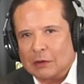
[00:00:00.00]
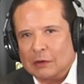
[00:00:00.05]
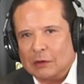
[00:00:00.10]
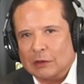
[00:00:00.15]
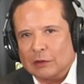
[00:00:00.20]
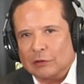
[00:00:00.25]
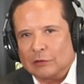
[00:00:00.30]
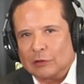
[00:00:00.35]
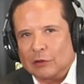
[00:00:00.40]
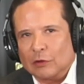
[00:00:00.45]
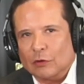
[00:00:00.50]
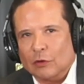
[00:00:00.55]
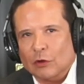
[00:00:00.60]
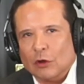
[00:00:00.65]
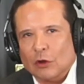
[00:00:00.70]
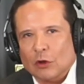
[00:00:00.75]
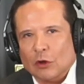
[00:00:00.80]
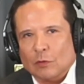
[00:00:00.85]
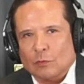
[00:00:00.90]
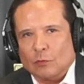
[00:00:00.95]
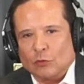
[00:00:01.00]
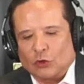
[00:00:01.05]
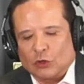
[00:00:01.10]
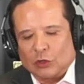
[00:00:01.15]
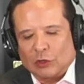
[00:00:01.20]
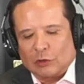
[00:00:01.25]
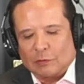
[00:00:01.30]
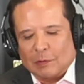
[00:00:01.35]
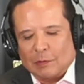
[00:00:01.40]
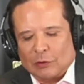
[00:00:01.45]
Le deseo
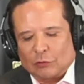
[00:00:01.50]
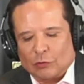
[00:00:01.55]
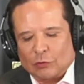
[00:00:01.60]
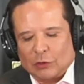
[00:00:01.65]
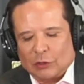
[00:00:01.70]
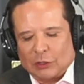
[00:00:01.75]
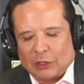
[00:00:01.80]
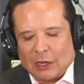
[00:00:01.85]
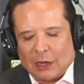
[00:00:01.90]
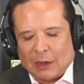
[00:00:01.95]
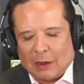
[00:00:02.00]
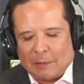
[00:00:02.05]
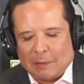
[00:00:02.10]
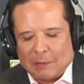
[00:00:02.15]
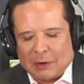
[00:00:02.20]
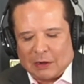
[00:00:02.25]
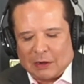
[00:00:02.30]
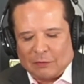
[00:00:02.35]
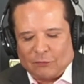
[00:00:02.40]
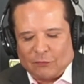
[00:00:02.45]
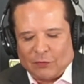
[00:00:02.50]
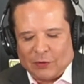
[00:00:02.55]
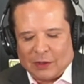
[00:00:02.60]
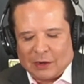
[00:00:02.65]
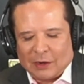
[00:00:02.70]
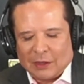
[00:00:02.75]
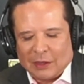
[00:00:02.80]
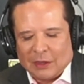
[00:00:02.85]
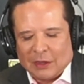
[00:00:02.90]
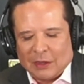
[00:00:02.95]
muchísima suerte a, a Marifer,
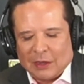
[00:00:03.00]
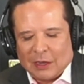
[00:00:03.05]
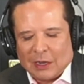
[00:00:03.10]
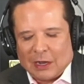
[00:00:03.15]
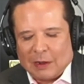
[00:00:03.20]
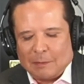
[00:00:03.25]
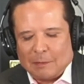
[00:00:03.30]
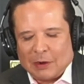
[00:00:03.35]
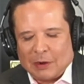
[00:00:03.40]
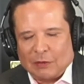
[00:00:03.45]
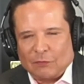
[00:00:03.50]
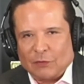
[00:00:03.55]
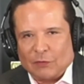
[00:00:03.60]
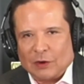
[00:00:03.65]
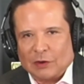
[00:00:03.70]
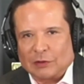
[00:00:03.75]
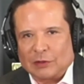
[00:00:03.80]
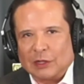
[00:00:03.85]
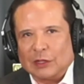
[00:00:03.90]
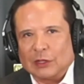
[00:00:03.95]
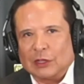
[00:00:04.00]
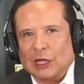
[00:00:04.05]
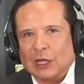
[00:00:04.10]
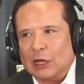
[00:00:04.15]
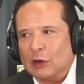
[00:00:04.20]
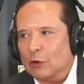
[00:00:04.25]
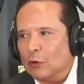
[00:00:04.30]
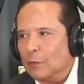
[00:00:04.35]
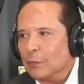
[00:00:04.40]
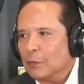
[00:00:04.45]
a Marifer Centeno.